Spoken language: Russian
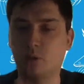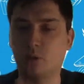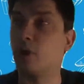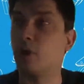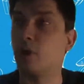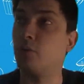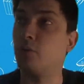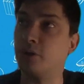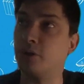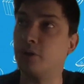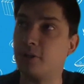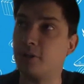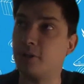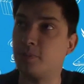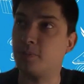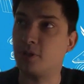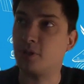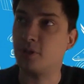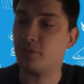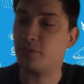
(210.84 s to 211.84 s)
то, какая у них есть
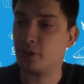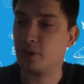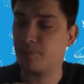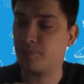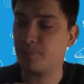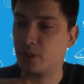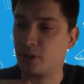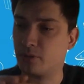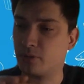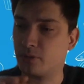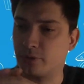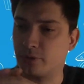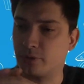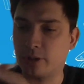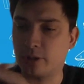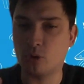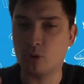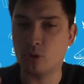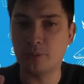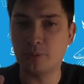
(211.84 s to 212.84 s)
специфика. В
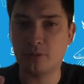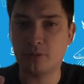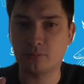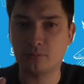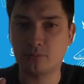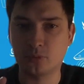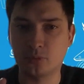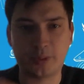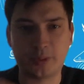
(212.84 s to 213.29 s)
телекоме,